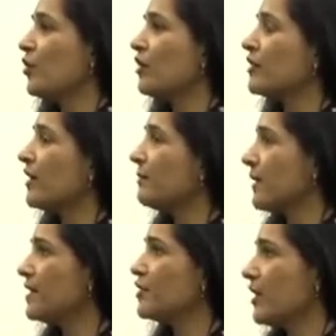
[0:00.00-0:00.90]
और
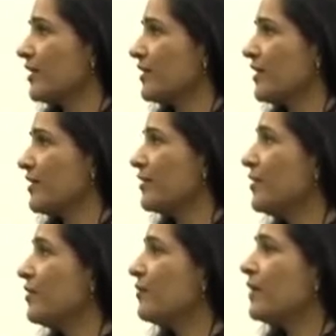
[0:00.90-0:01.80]
मन शांत था
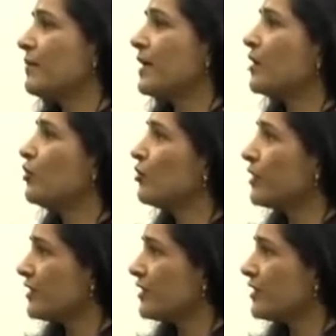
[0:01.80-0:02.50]
फिर मैंने योग